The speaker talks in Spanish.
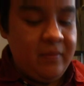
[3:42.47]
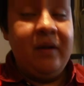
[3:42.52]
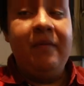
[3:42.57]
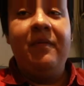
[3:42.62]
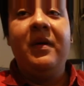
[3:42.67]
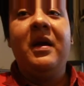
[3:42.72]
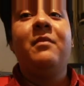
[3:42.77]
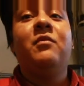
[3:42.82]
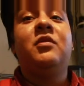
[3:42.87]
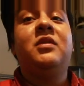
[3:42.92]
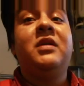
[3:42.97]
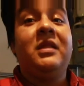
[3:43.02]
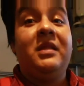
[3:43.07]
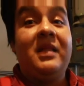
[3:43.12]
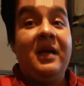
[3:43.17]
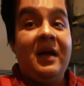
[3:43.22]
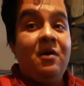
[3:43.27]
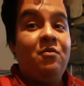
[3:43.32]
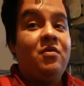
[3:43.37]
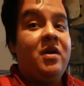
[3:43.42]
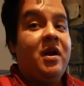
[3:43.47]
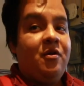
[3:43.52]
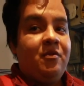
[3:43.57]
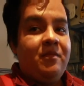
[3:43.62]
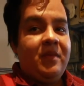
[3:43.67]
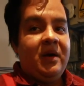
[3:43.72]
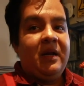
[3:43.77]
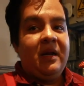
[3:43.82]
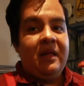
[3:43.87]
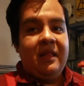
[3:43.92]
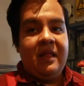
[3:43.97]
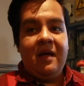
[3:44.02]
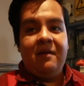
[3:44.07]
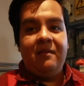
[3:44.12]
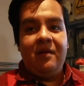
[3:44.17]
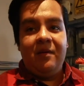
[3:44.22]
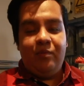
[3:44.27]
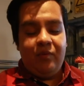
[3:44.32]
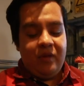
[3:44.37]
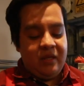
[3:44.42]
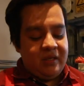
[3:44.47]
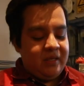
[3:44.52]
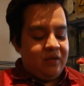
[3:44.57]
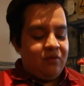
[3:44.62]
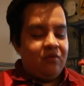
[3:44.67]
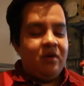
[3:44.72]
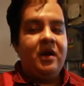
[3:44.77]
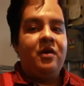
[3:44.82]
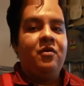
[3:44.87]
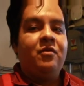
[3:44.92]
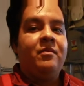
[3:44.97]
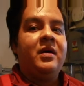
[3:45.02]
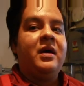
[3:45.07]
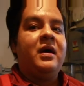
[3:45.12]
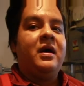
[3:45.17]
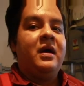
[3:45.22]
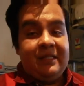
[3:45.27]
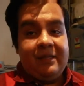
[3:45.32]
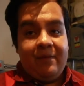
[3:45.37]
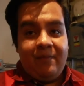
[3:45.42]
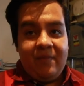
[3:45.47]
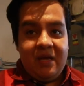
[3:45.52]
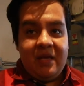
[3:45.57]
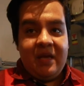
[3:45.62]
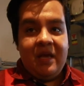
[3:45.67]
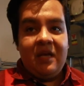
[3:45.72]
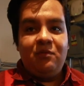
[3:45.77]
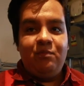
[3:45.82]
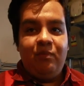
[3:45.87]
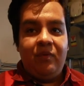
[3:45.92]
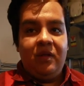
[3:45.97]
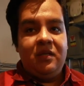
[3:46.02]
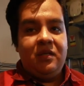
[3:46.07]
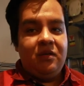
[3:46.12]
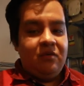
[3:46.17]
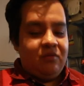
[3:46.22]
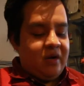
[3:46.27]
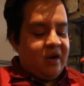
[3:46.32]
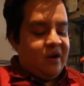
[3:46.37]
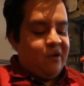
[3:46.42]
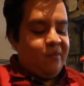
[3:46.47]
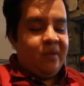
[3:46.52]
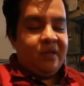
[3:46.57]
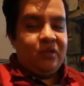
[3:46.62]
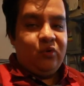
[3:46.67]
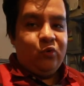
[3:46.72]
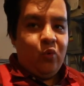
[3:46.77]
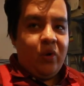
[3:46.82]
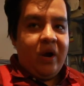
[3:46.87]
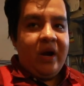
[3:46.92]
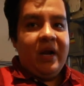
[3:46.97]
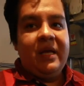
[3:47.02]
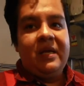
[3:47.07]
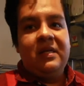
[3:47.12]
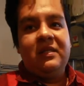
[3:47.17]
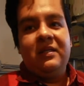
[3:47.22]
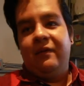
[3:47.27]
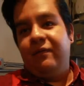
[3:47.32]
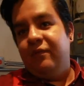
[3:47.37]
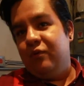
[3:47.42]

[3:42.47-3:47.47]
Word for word: verificamos que tenga un aroma agradable. Puede ser un aroma a semillas, puede ser un aroma a azúcares, a